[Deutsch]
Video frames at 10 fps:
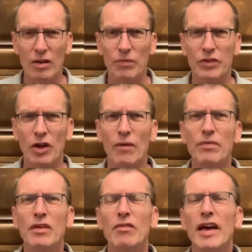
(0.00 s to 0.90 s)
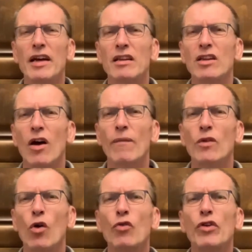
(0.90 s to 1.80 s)
und dann werden dann
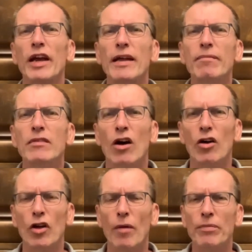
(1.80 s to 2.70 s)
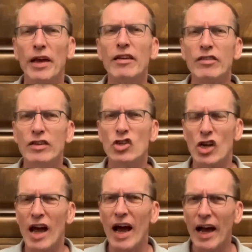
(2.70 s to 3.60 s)
noch
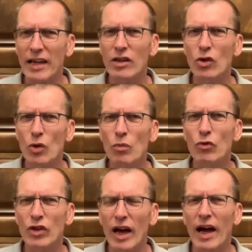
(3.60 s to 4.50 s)
fremdanamnestische Einkünfte